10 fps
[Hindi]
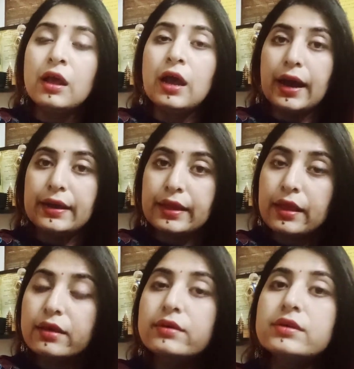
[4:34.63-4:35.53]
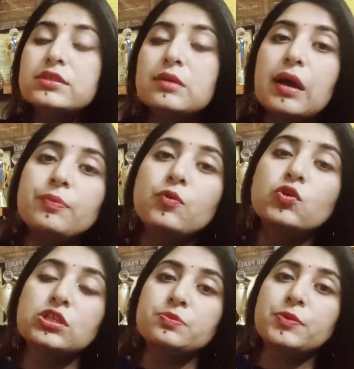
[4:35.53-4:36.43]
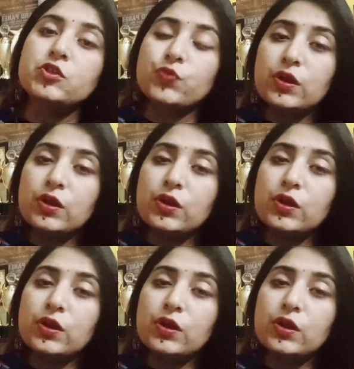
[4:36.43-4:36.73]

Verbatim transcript: हर एक जब आप कुछ स्पिरिचुअल